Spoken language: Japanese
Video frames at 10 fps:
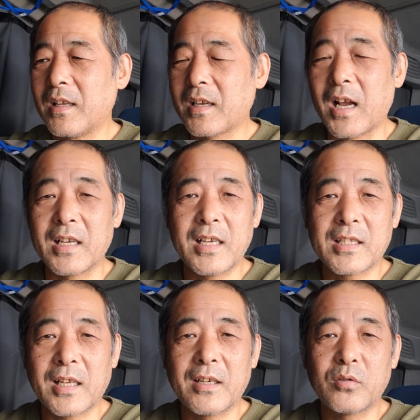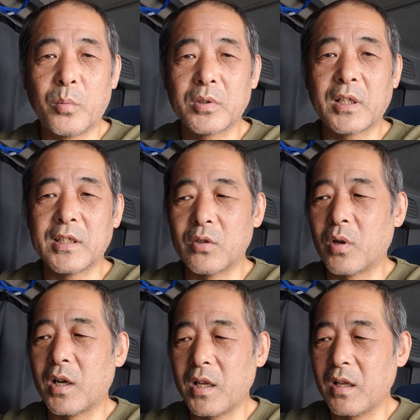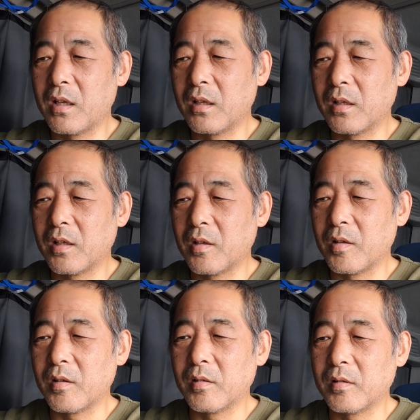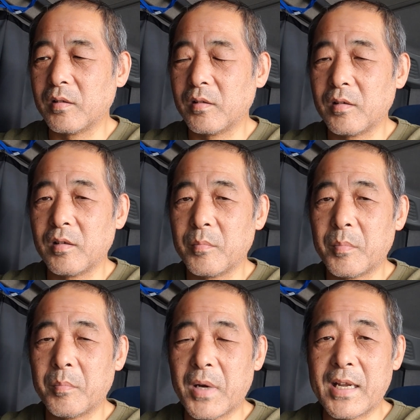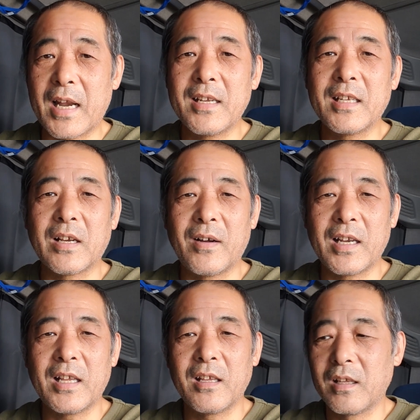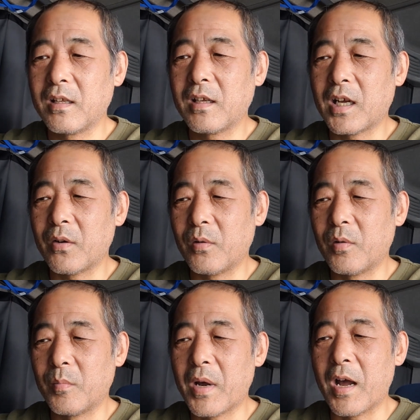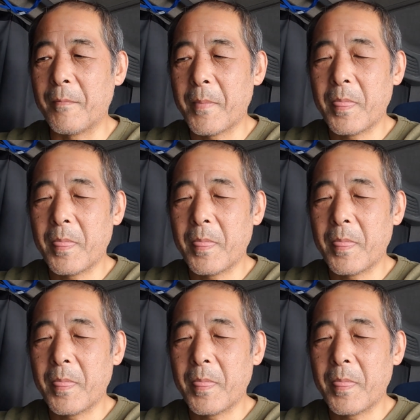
歓迎されると思ったんでしょうかね。まあ何人かはね、あの、まあ、